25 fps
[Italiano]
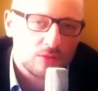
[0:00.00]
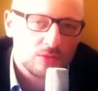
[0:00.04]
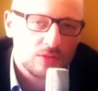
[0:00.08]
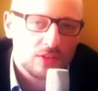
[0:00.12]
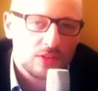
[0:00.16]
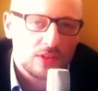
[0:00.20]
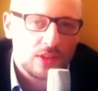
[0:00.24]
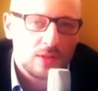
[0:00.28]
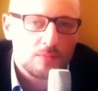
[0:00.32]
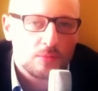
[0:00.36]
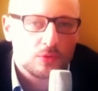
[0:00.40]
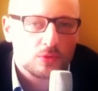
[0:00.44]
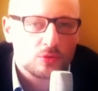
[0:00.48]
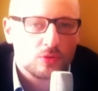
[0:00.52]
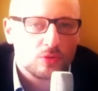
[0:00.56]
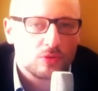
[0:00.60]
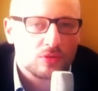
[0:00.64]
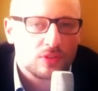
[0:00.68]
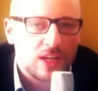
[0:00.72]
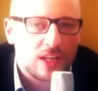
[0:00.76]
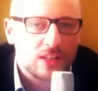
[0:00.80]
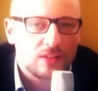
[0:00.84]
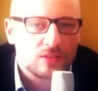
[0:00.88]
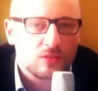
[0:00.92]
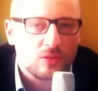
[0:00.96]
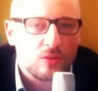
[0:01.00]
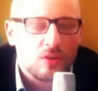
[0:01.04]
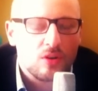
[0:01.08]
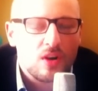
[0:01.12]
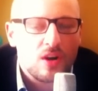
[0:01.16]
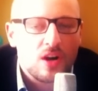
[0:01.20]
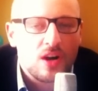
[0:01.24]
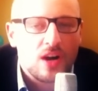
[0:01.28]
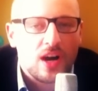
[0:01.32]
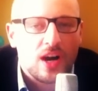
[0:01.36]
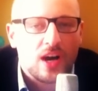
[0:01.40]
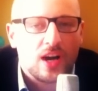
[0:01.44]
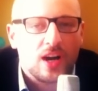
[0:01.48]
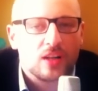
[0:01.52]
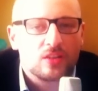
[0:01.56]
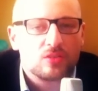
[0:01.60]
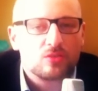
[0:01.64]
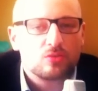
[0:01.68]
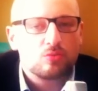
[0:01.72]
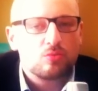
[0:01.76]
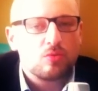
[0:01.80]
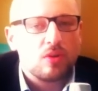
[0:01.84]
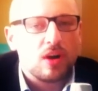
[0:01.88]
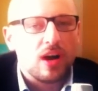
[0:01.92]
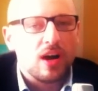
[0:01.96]
un sacco di tempo sottratto
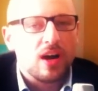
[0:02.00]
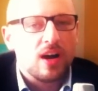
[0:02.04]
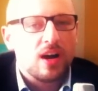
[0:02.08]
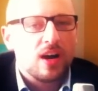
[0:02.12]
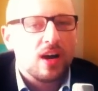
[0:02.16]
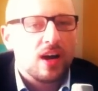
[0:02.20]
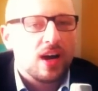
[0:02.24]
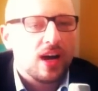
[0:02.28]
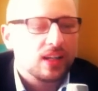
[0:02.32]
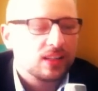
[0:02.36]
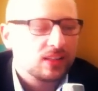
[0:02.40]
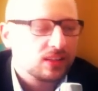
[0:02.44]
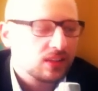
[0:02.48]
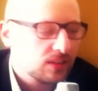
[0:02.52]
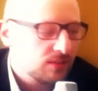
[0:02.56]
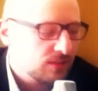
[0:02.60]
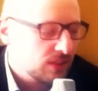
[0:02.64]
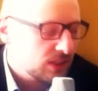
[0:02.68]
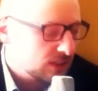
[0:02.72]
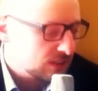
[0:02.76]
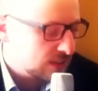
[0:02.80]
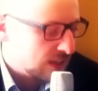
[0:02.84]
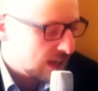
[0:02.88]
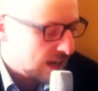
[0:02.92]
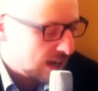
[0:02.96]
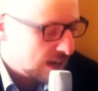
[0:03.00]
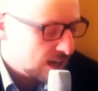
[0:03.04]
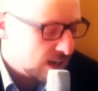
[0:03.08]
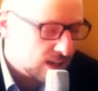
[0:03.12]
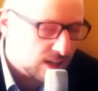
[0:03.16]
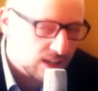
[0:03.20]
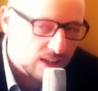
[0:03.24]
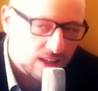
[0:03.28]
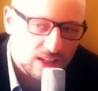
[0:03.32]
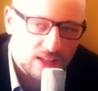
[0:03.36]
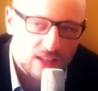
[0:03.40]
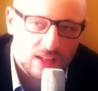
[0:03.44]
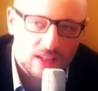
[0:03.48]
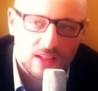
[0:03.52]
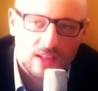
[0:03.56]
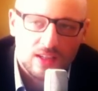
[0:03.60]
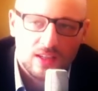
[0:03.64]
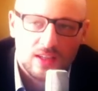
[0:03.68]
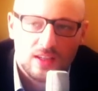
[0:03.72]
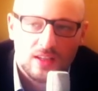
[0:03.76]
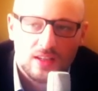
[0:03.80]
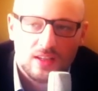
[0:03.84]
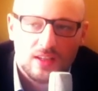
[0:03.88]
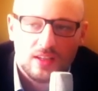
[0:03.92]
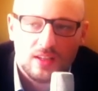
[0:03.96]
alla sua attività
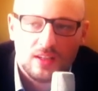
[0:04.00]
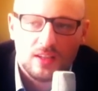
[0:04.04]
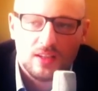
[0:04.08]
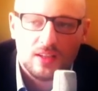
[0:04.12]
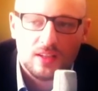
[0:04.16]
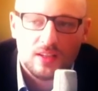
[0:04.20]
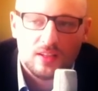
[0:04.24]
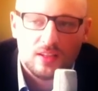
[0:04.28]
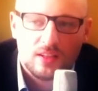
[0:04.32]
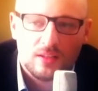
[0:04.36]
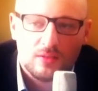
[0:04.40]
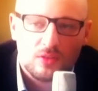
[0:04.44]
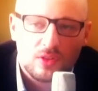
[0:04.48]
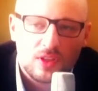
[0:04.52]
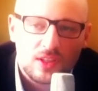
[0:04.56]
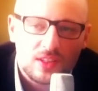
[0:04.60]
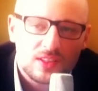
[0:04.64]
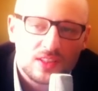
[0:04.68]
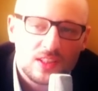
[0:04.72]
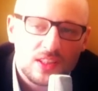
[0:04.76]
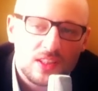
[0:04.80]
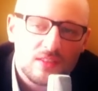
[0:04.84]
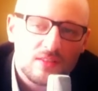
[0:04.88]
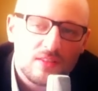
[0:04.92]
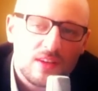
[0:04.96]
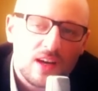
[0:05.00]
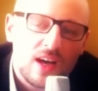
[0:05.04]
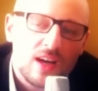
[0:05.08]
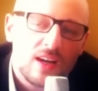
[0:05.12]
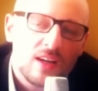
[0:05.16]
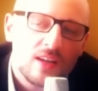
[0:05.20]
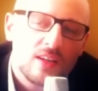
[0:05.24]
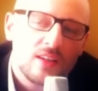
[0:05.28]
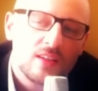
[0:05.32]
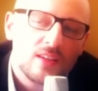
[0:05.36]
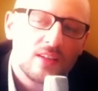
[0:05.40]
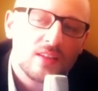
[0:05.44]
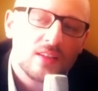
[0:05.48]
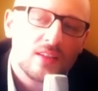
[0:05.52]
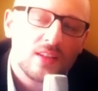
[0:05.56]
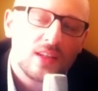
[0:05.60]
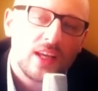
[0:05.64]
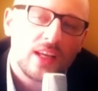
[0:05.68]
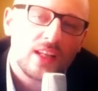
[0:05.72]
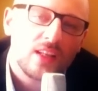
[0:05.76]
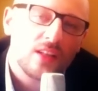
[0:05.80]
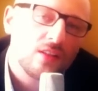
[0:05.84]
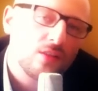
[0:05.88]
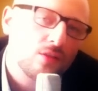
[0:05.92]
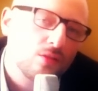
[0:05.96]
eh, lavorativa
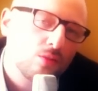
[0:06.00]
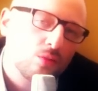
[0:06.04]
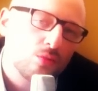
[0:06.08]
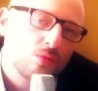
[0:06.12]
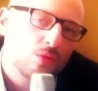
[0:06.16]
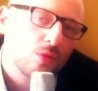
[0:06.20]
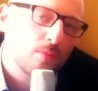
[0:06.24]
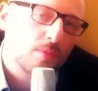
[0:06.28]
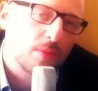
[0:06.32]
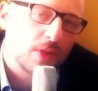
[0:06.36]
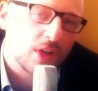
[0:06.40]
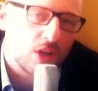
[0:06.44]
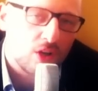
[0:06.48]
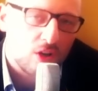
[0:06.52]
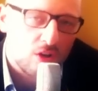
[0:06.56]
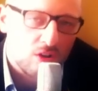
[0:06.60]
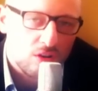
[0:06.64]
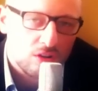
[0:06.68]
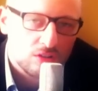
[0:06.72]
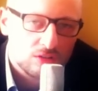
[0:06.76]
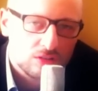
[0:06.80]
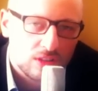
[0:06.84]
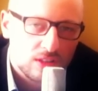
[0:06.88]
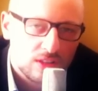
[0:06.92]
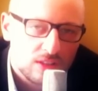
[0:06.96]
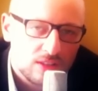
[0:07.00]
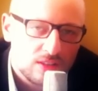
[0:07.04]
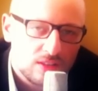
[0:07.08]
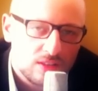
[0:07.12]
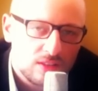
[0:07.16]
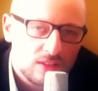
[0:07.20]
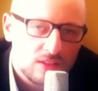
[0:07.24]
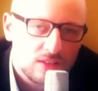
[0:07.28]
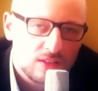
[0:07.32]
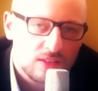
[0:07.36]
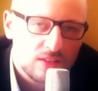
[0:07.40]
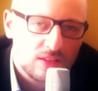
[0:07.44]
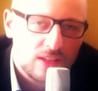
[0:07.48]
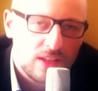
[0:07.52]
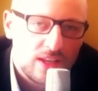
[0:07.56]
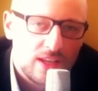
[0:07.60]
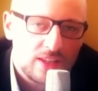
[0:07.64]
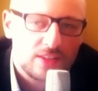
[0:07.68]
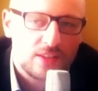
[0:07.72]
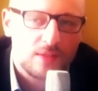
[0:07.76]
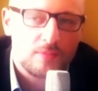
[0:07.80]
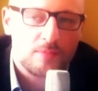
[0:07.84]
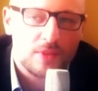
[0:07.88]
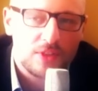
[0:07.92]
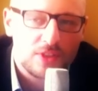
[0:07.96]
e il tutto per cosa?
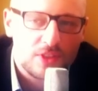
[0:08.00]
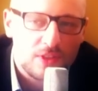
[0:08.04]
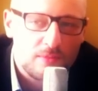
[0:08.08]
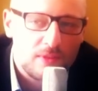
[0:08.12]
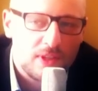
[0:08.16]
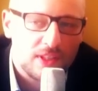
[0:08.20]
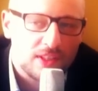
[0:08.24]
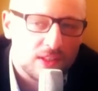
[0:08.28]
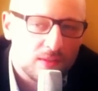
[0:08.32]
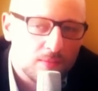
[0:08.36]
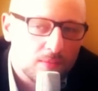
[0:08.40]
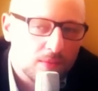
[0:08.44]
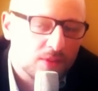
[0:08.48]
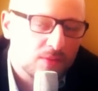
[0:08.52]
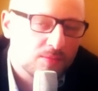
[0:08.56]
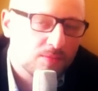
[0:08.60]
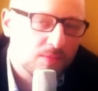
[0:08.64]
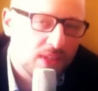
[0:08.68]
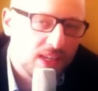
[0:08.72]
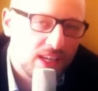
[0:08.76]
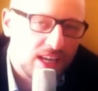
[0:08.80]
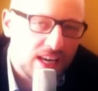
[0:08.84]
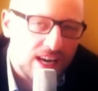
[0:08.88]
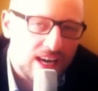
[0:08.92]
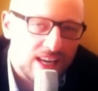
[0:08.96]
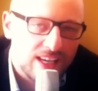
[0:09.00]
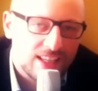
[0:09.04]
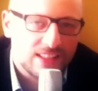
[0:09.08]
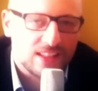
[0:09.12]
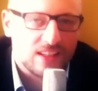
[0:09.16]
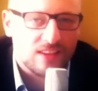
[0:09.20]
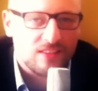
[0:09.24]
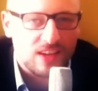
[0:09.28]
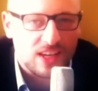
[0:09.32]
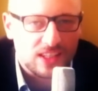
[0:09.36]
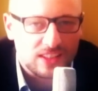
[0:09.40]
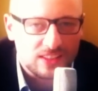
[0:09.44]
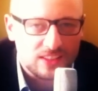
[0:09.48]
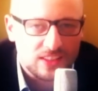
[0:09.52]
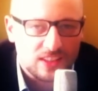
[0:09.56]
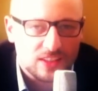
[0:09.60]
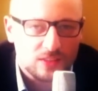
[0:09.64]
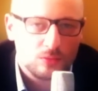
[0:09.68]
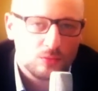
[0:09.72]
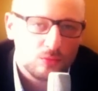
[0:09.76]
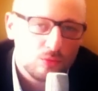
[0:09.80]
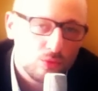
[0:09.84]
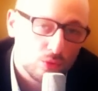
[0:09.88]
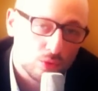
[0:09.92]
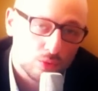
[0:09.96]
È semplicemente per spiegare
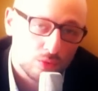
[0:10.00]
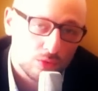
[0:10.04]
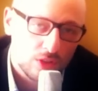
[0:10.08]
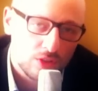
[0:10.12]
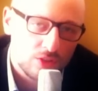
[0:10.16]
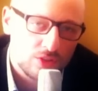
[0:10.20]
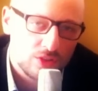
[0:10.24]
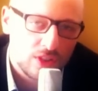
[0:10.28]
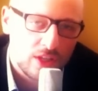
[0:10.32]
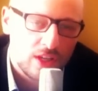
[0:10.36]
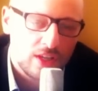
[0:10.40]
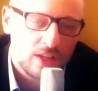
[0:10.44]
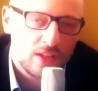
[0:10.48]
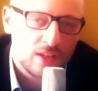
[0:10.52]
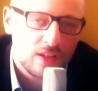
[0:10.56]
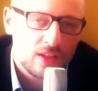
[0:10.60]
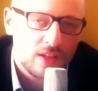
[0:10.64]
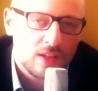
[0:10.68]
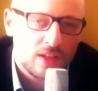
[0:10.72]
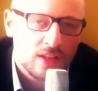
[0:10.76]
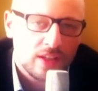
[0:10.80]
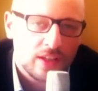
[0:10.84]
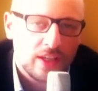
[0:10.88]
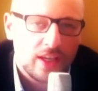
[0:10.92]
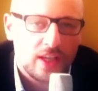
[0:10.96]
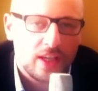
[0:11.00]
davanti ad un giudice